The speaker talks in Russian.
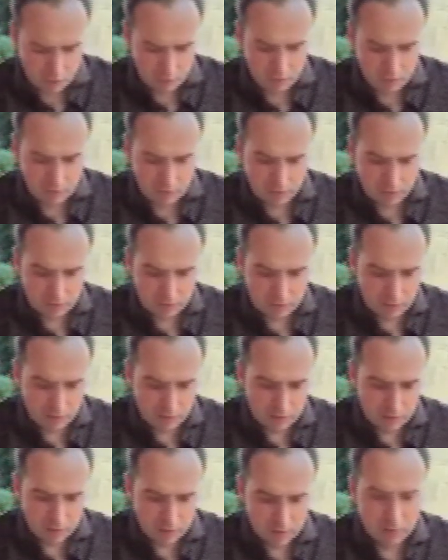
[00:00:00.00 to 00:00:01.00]

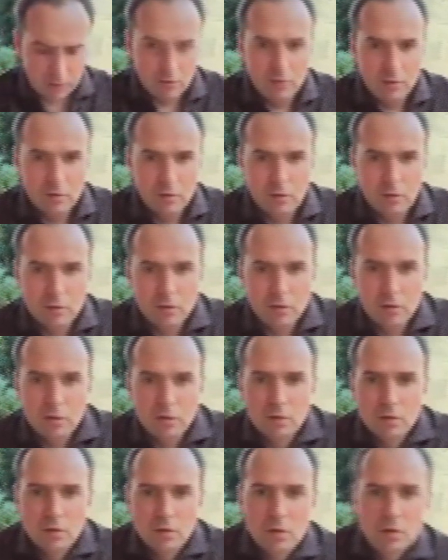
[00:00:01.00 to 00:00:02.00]
ВКонтакте.
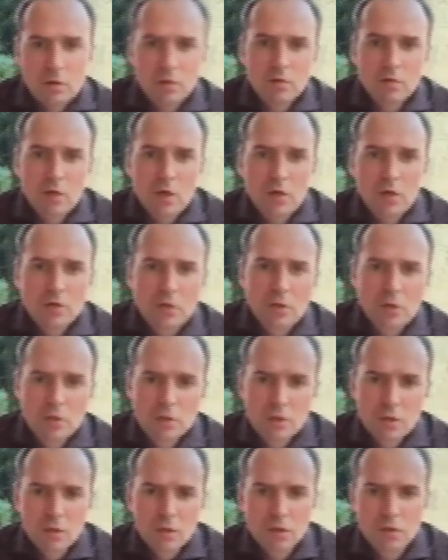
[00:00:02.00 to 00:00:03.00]
Ну, хочу сразу
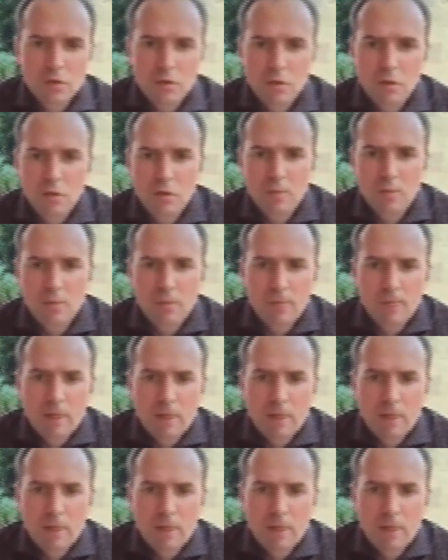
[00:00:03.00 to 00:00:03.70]
сказать, что